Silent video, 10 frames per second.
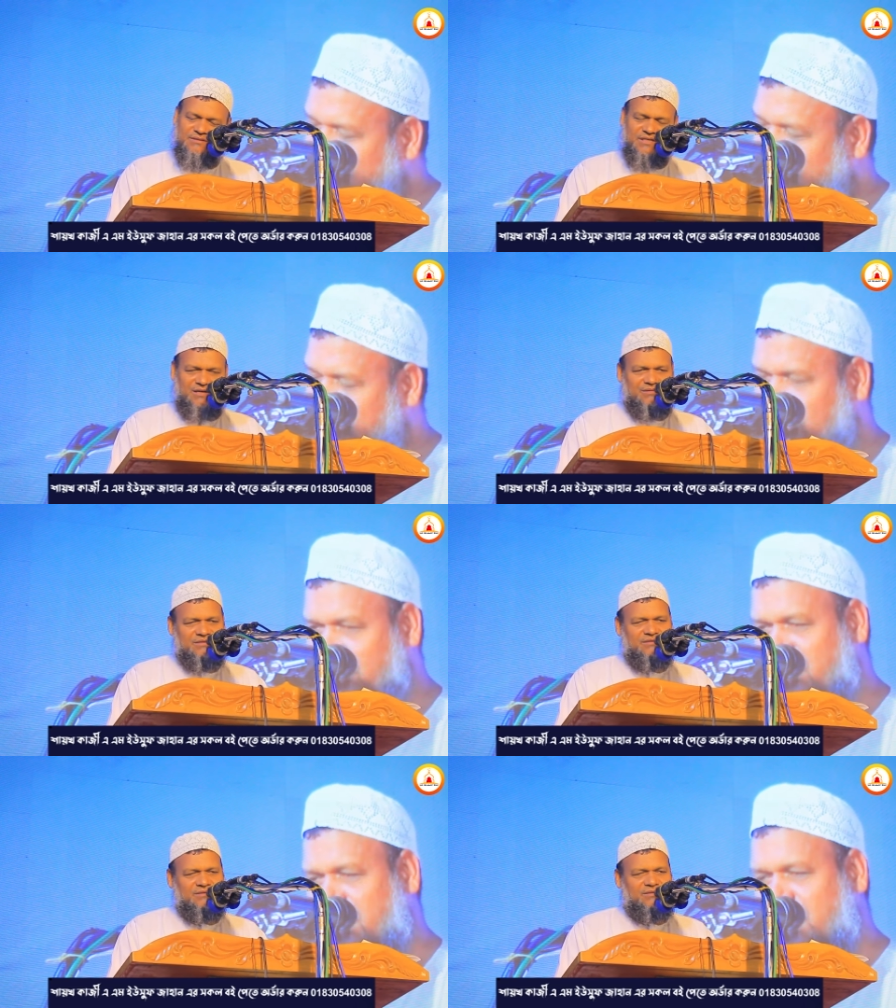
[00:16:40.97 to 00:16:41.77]
যে
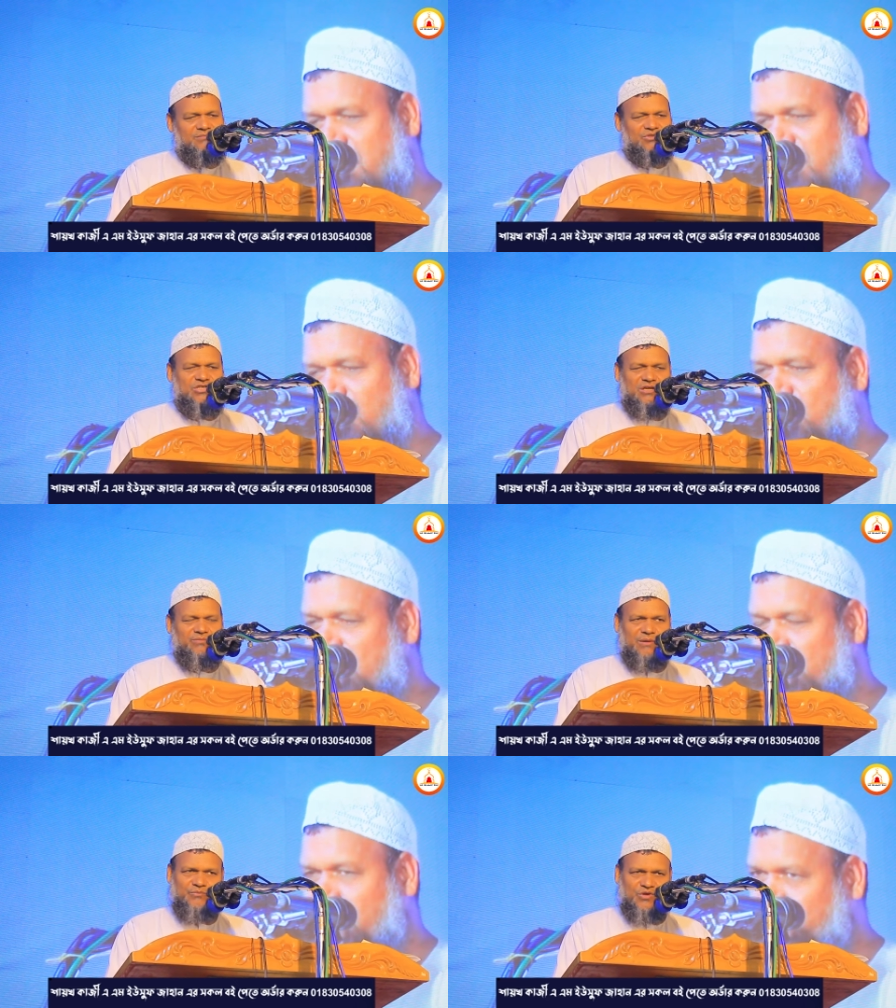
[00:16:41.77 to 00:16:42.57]
মুসানফ
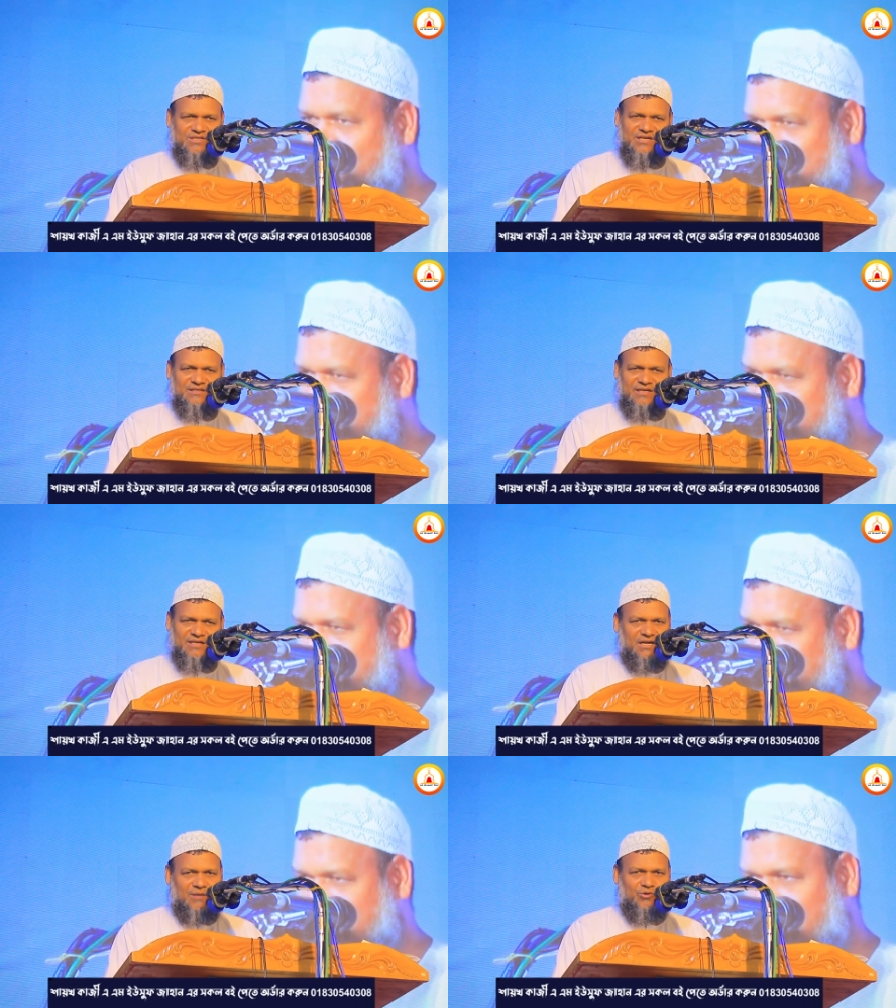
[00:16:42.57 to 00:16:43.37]
আব্দুর রাজ্জাক
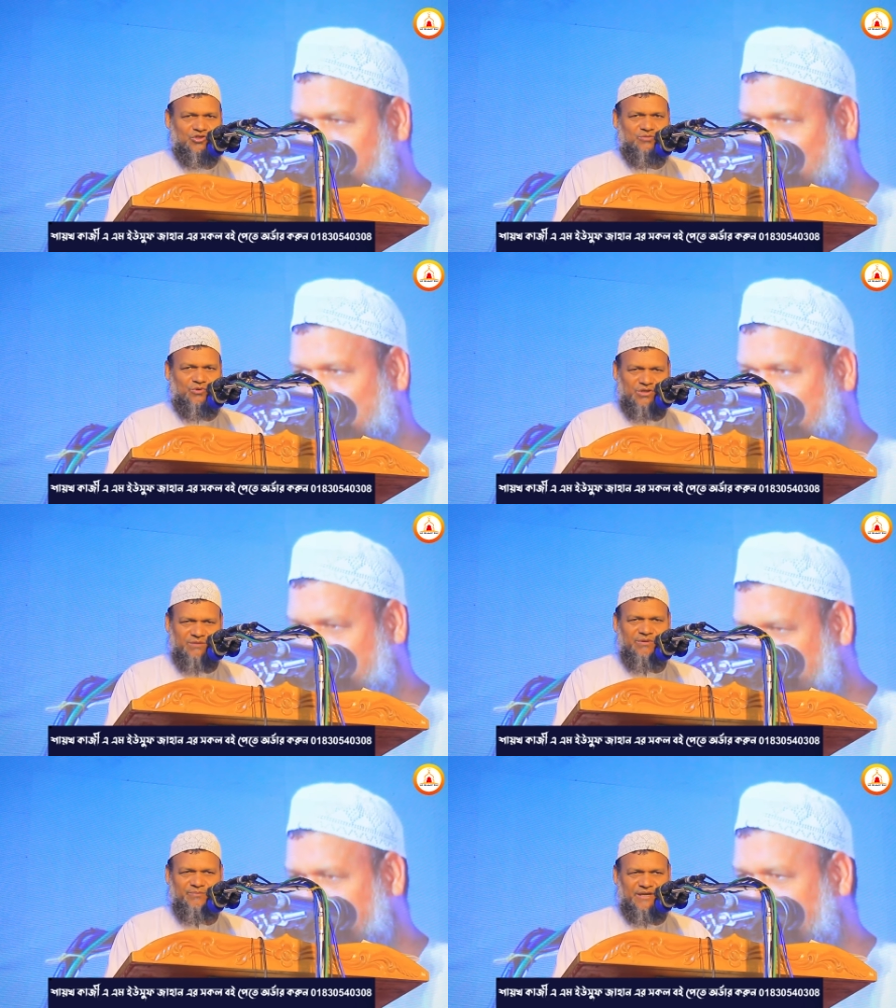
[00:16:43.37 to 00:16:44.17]
তাকে কাপড় চুপড়
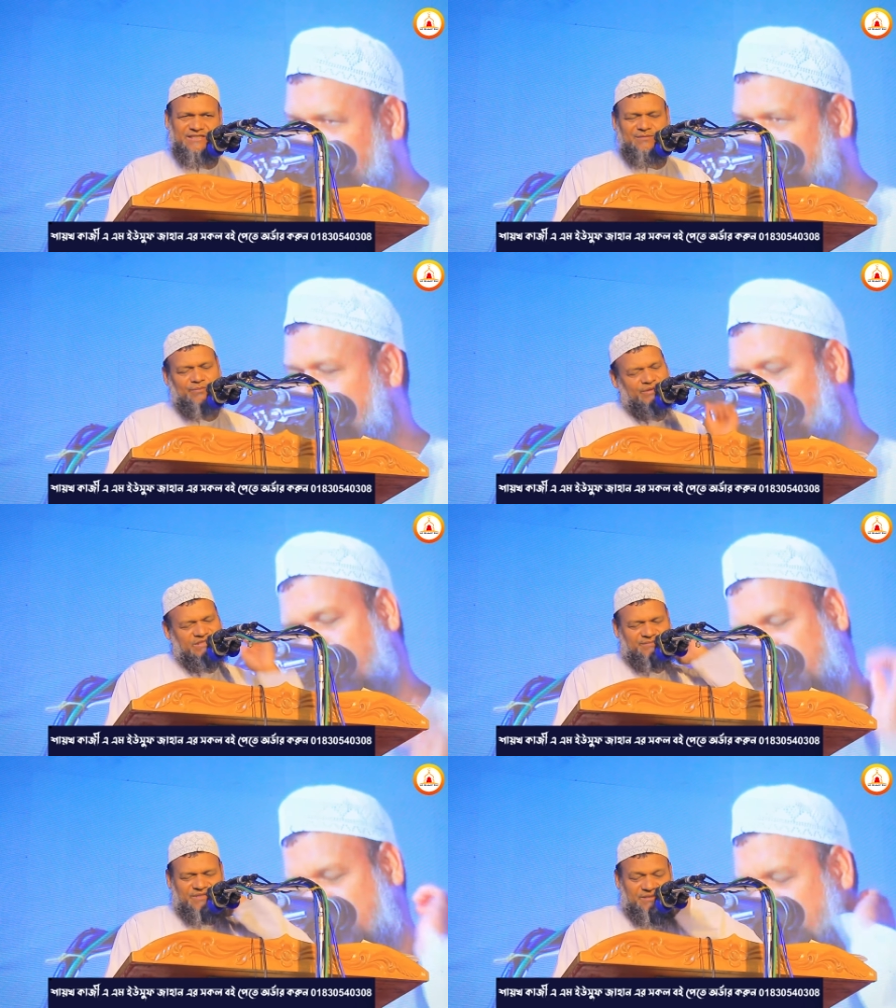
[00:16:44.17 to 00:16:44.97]
দিবে পায়জামা
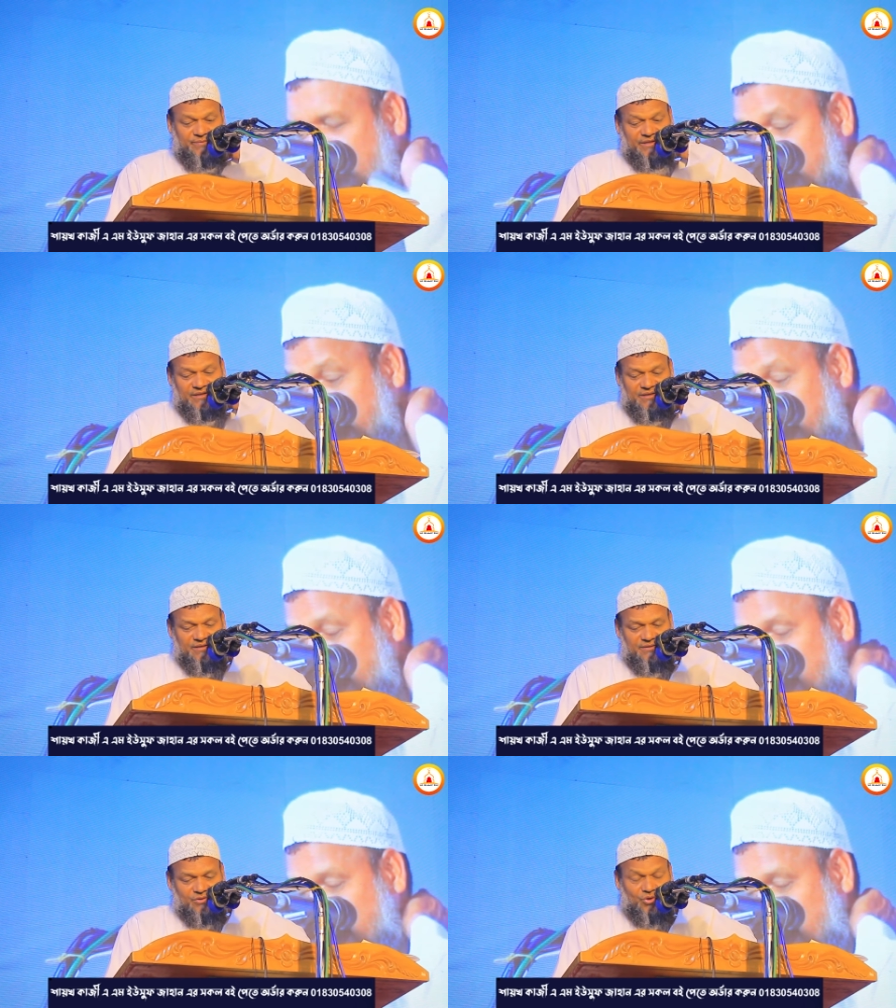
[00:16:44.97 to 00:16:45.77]
পাঞ্জাবি দিবে
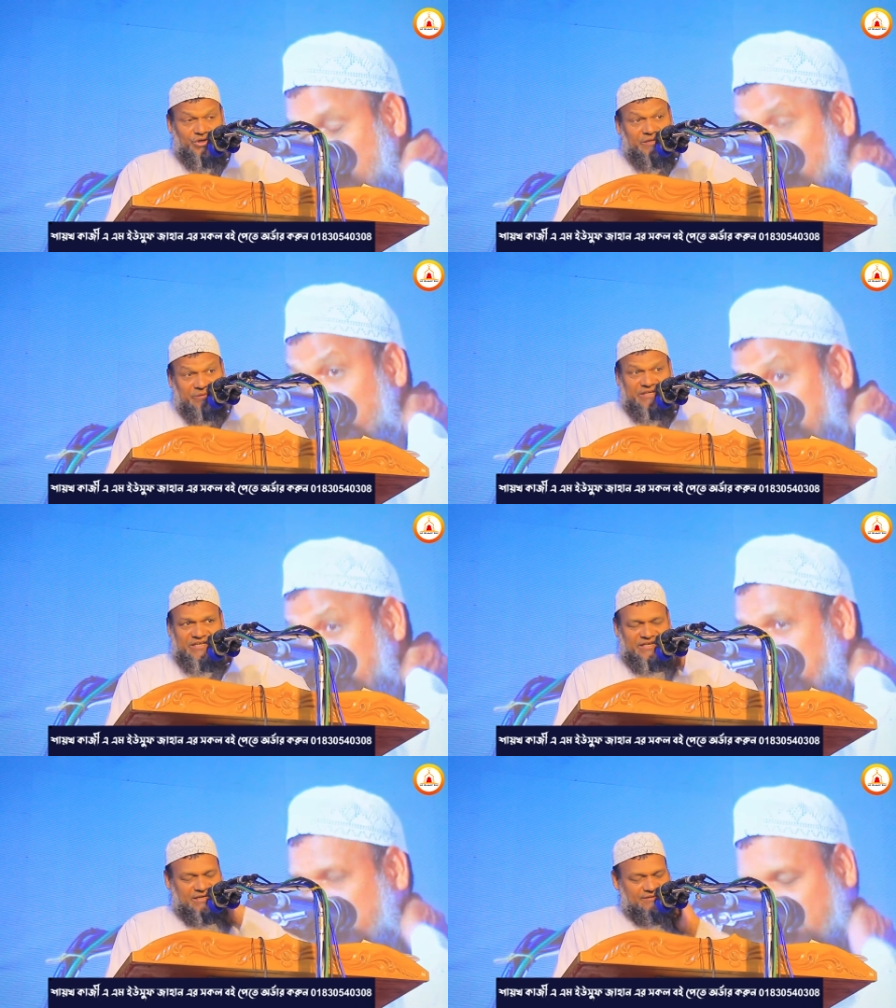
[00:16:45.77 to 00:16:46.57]
তো নিবে
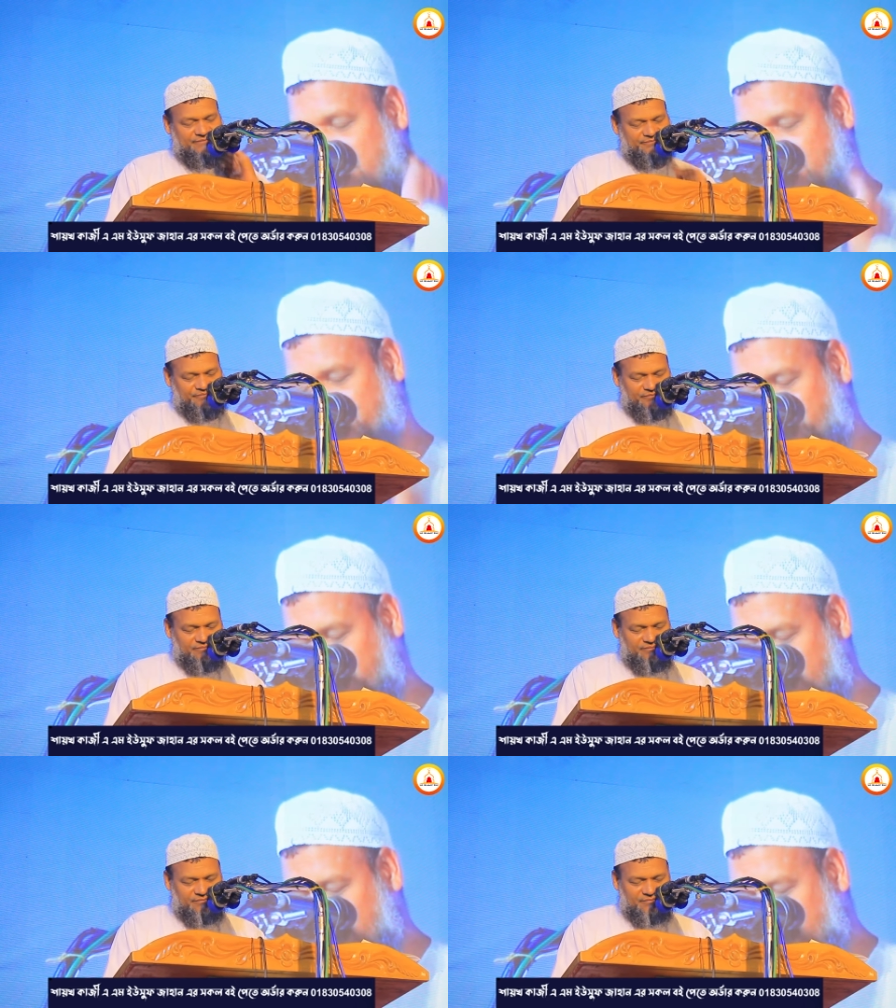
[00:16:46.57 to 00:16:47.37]
কি না
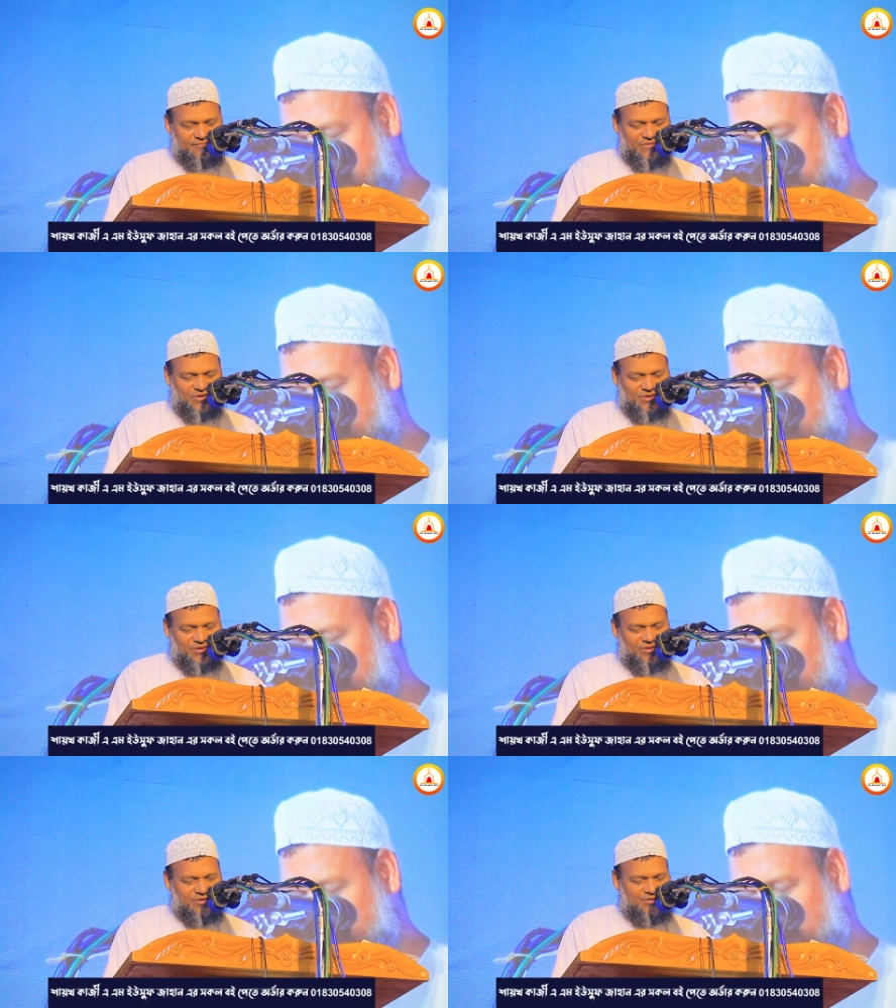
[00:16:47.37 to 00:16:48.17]
তো
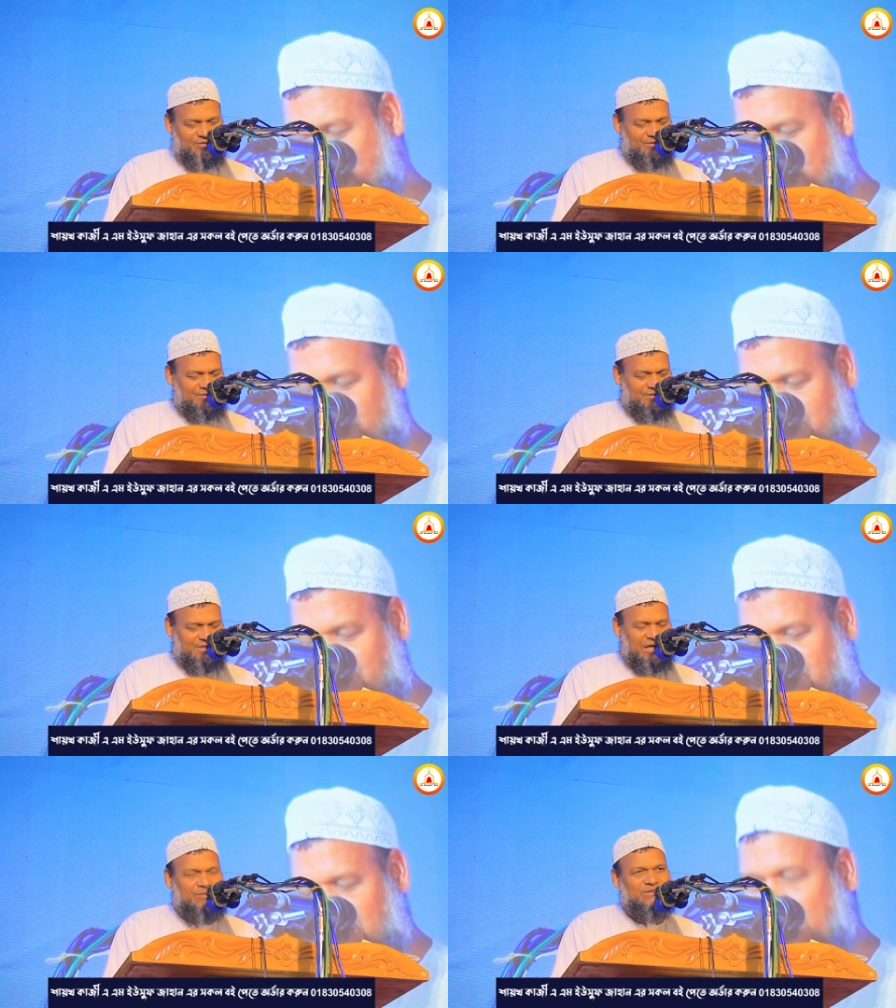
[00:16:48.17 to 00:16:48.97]

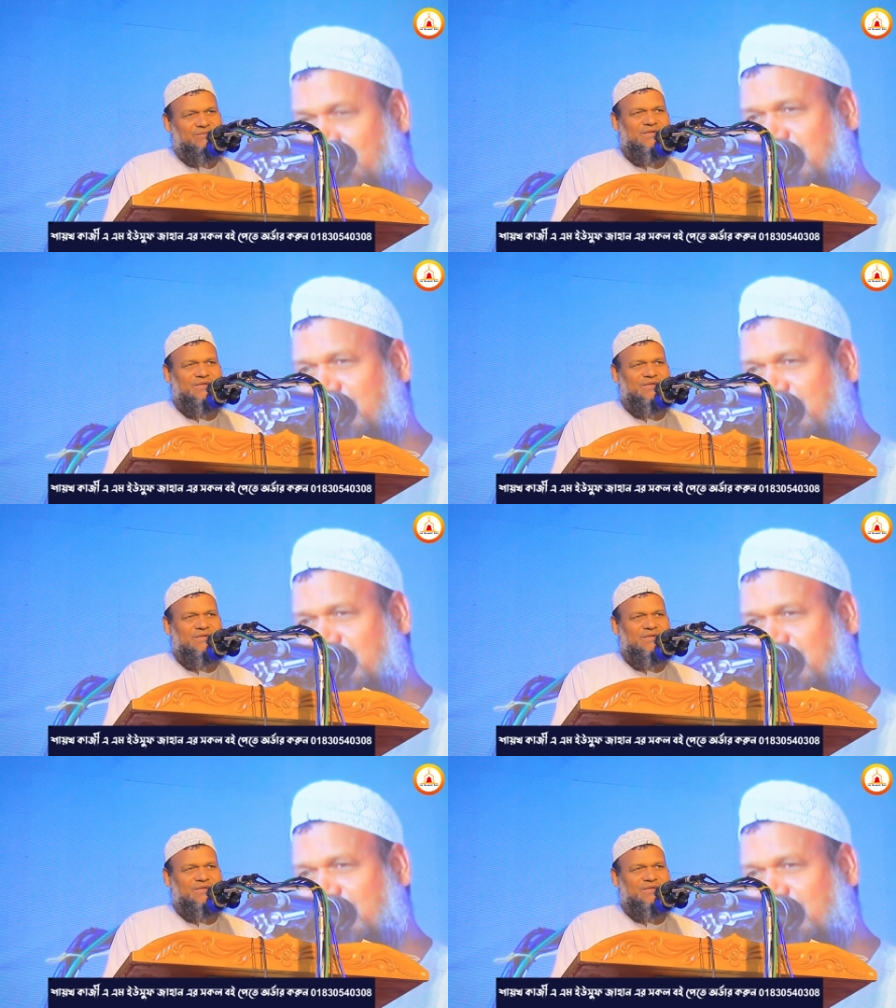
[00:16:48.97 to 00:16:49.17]
আহমদ